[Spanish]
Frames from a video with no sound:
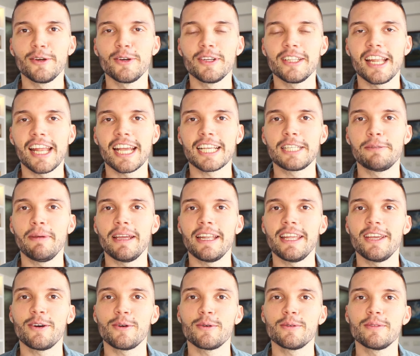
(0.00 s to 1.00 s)
you in the next
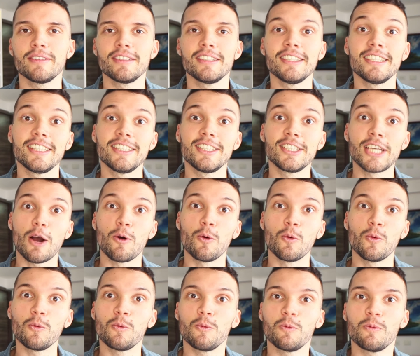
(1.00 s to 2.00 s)
video,
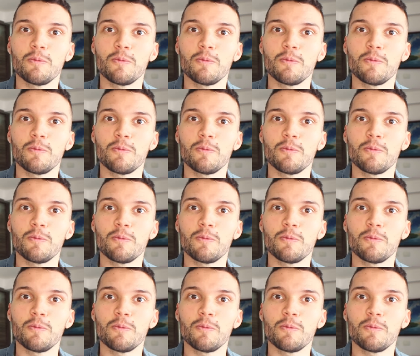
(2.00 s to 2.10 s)
chao.